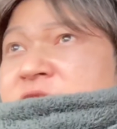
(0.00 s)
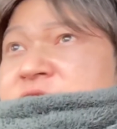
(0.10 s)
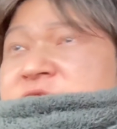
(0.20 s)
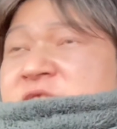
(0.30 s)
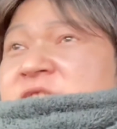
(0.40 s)

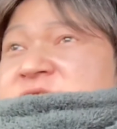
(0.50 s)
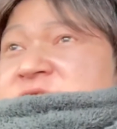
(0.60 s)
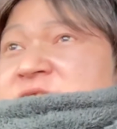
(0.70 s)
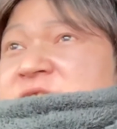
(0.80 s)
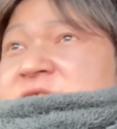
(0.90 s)
時間
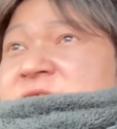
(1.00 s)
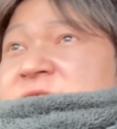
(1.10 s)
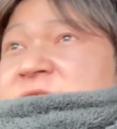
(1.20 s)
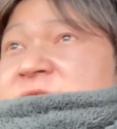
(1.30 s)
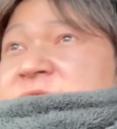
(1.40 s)
し
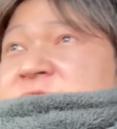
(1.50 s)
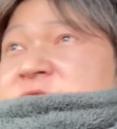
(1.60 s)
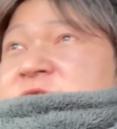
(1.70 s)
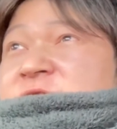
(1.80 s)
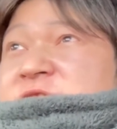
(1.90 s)
て、普
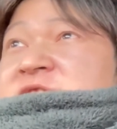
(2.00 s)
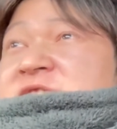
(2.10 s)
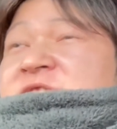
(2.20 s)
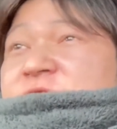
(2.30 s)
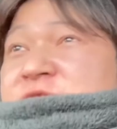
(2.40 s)
通の
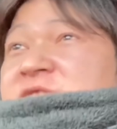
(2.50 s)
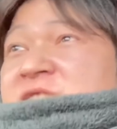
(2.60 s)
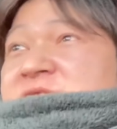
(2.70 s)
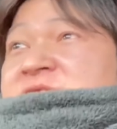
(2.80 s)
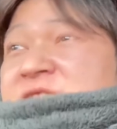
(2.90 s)
新規の時
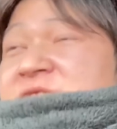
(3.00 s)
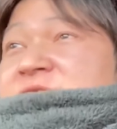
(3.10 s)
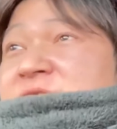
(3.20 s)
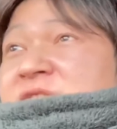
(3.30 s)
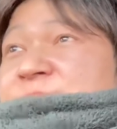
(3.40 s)
間して
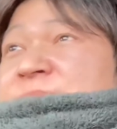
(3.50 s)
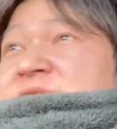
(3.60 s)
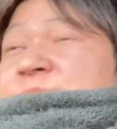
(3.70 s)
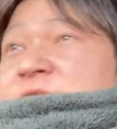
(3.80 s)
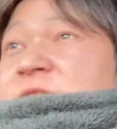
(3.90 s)
というか、一
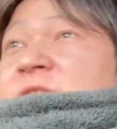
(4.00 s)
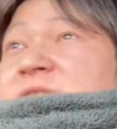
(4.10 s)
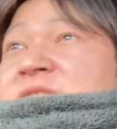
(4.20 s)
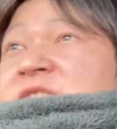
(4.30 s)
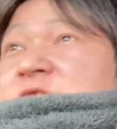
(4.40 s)
発目の、
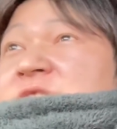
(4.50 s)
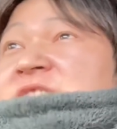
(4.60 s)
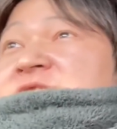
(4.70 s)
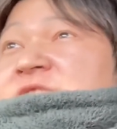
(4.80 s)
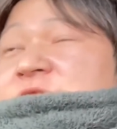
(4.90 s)
明
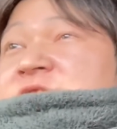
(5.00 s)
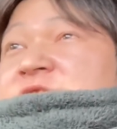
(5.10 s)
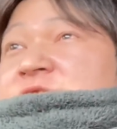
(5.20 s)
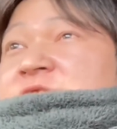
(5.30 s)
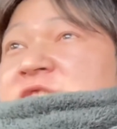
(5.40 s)
日の
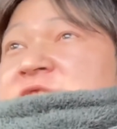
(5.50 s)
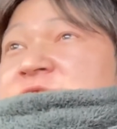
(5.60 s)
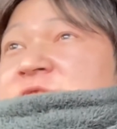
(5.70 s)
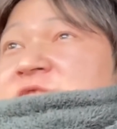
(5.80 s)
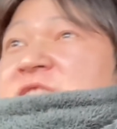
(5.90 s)

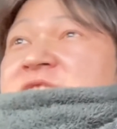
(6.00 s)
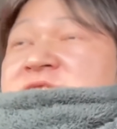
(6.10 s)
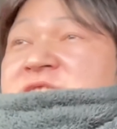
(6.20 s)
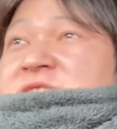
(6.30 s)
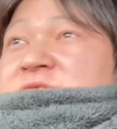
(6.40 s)
1921の時間
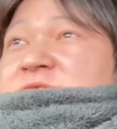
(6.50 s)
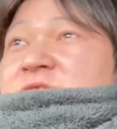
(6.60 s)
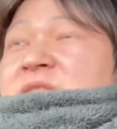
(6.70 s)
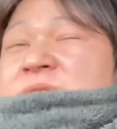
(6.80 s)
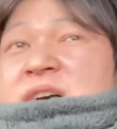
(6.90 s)
して
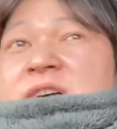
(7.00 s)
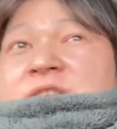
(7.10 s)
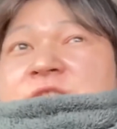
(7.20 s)
とかは、